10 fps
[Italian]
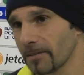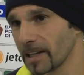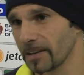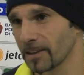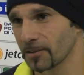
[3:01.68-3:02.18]

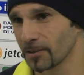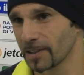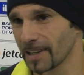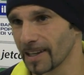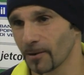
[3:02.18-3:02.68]
viene verso di
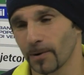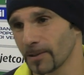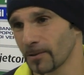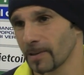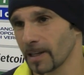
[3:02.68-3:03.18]
te,
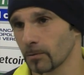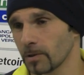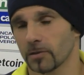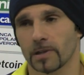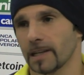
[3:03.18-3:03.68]
quando non è la tua
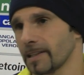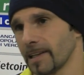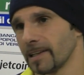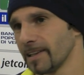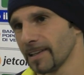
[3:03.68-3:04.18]

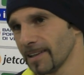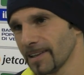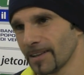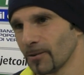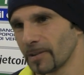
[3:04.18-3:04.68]
giornata
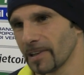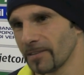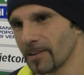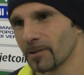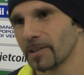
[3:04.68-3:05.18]
non ti,
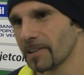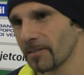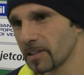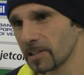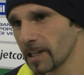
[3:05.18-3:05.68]
non ti, si
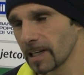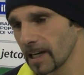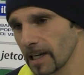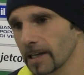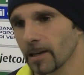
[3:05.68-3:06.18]
avvicina
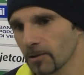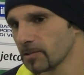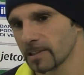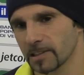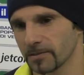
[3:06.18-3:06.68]
neanche.
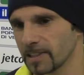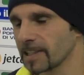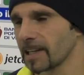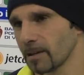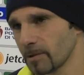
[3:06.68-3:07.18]
Oggi si vede
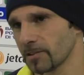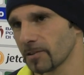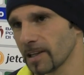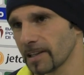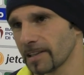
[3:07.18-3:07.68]
che era la mia
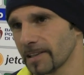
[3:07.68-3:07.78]
giornata.